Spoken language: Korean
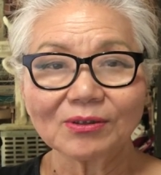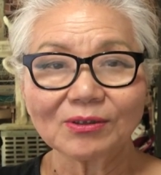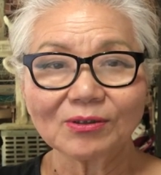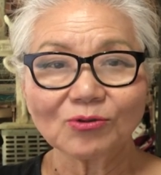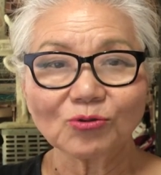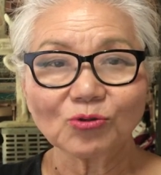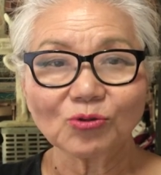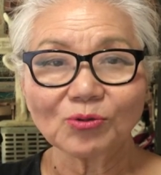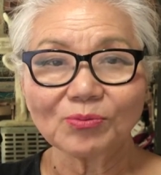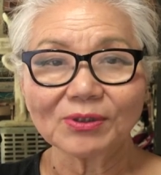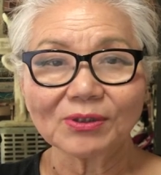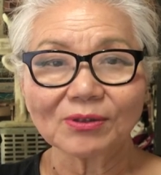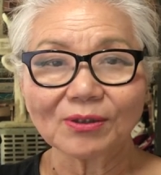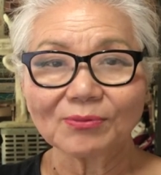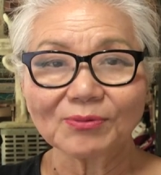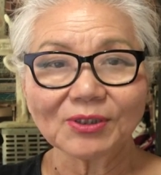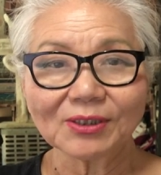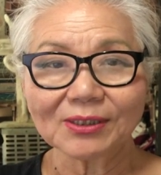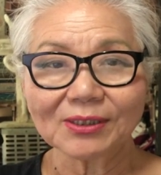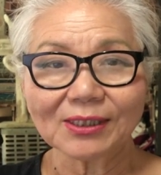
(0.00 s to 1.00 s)
수입은
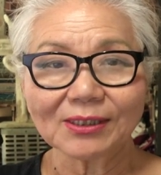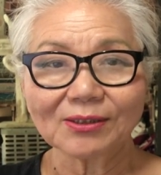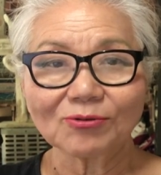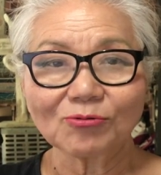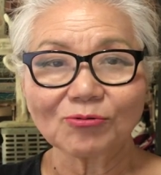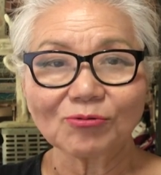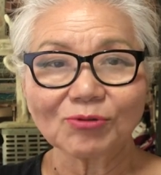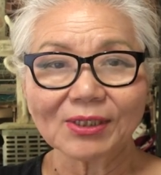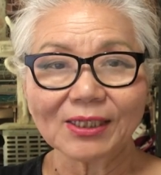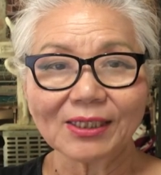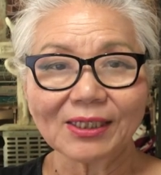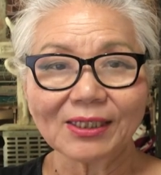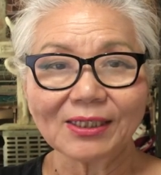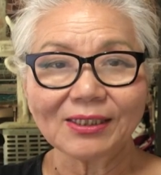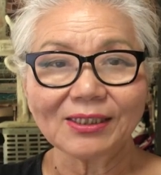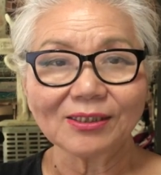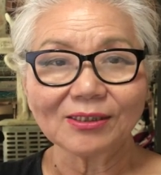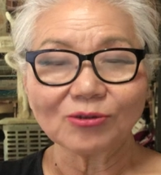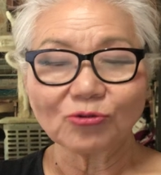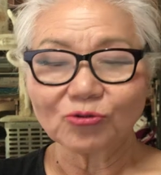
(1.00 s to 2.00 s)
엄청난 국가에
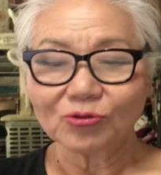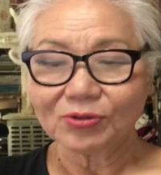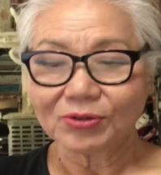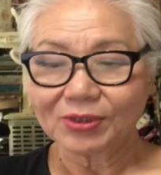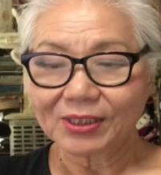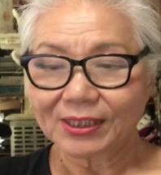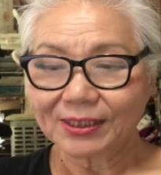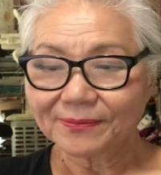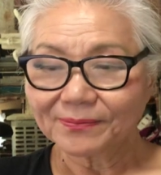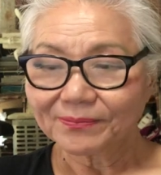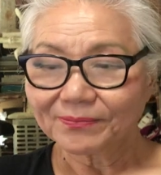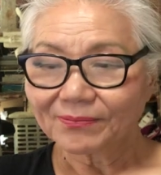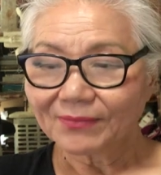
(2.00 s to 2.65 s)
이득을 주는데